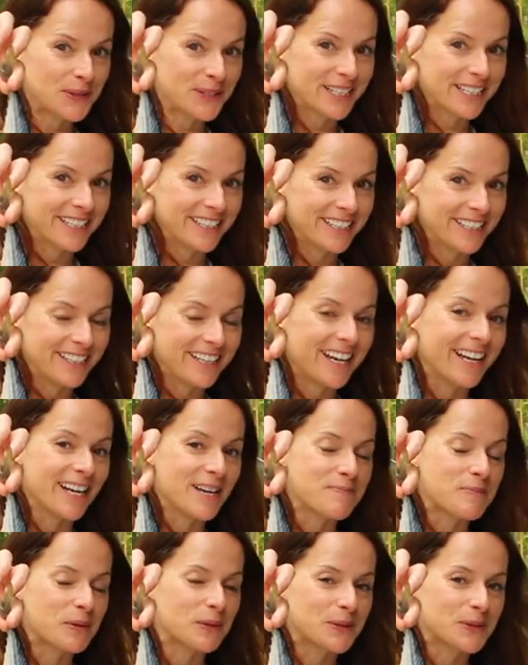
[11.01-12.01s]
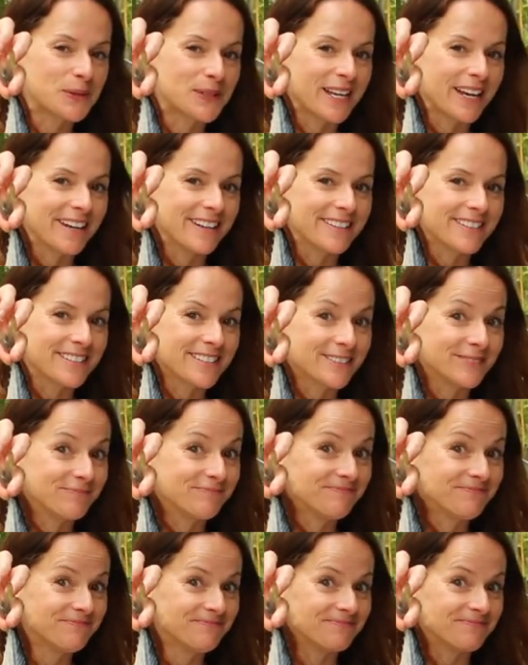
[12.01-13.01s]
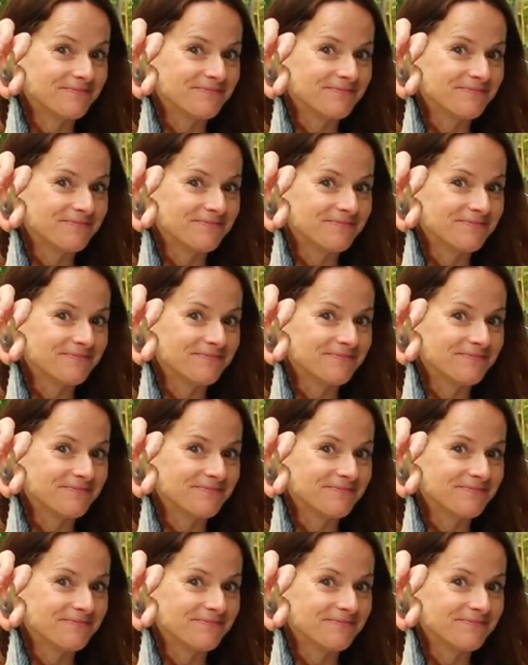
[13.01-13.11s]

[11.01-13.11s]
le grill à la portugaise. Hmm.